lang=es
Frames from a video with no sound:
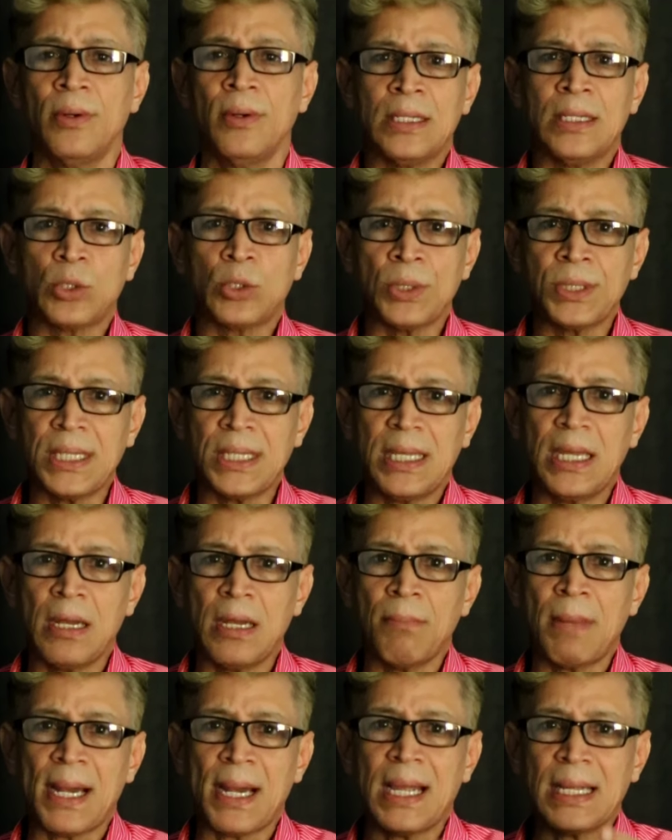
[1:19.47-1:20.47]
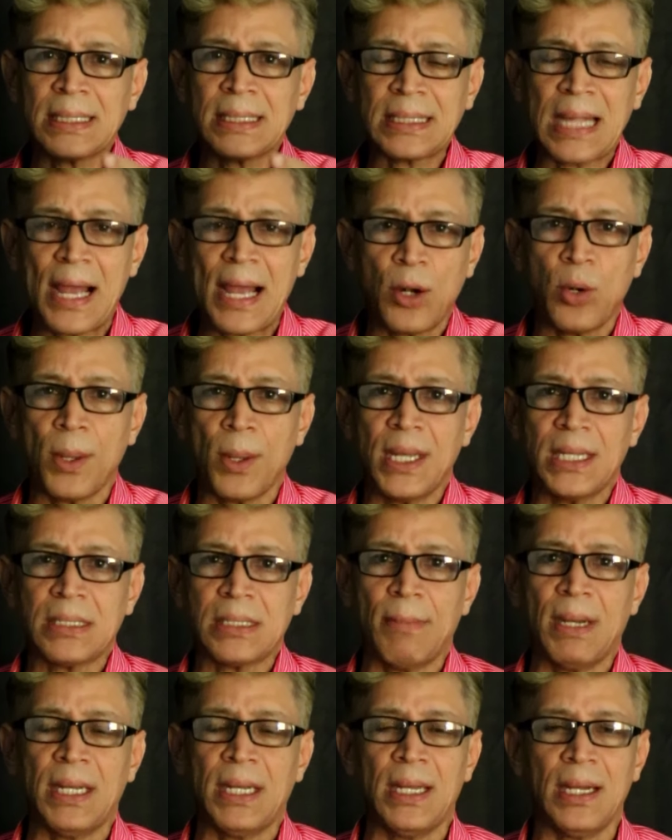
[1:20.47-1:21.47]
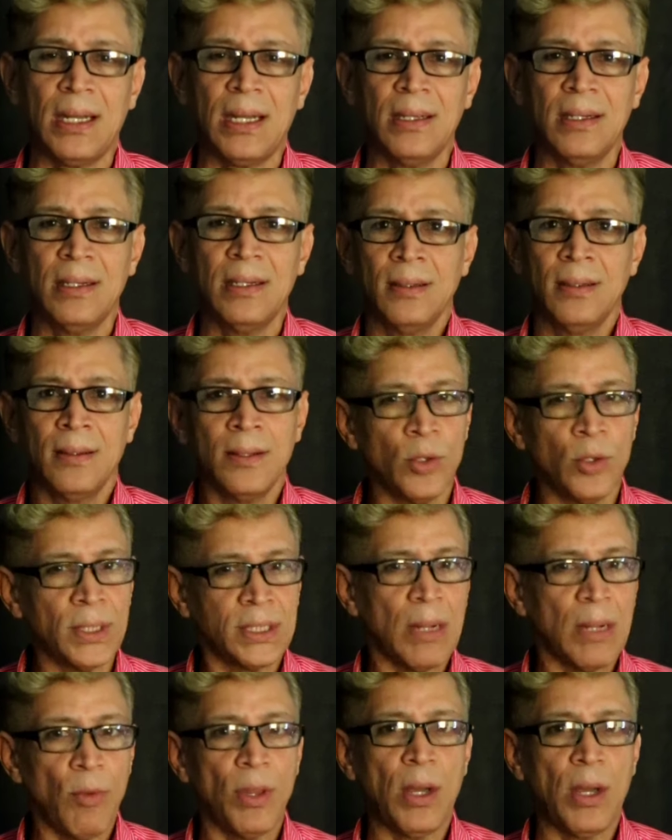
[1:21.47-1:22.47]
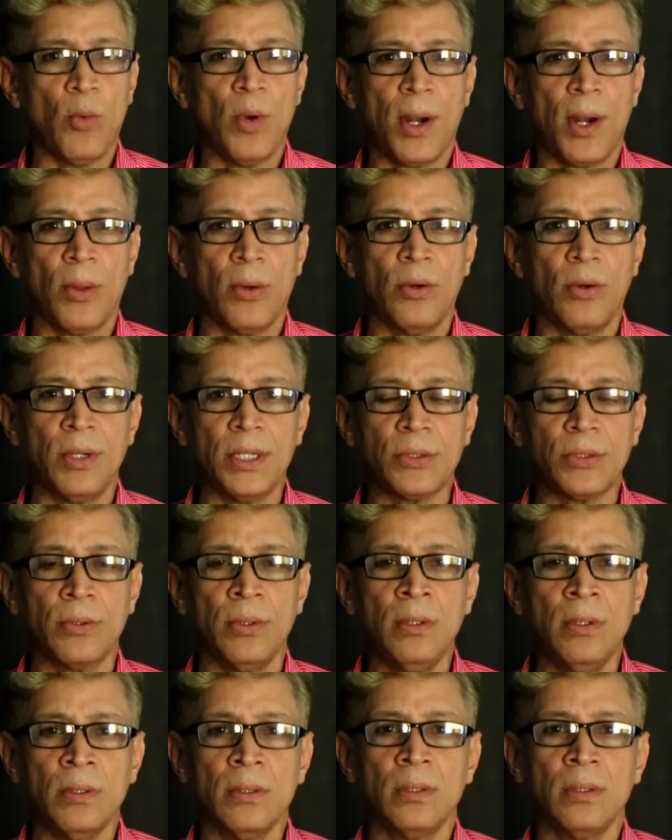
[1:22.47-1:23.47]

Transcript: Y entonces quiere malgastarlo de esa manera. No estamos de acuerdo con eso, ¿eh?